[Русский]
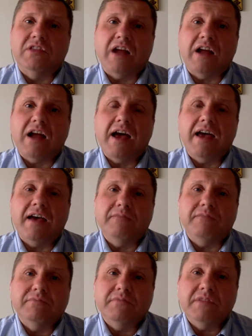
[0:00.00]

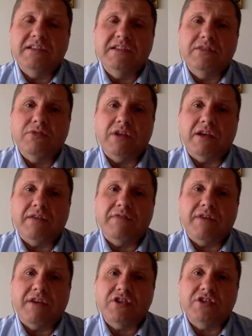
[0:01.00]
такая история
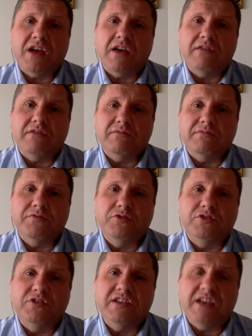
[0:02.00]
важна
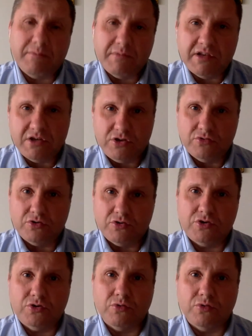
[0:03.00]
тем еще,
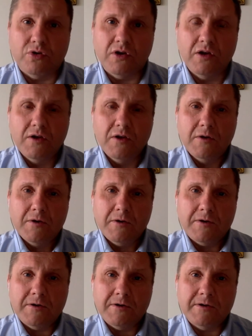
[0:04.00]
что
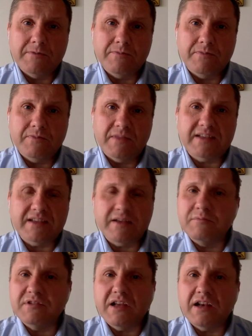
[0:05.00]
эм, на
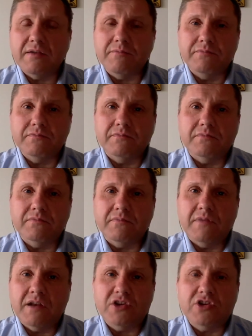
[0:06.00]
самом деле
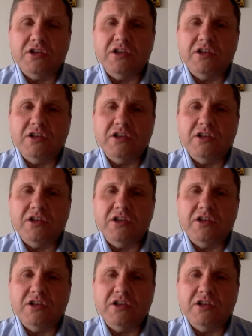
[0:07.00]
речь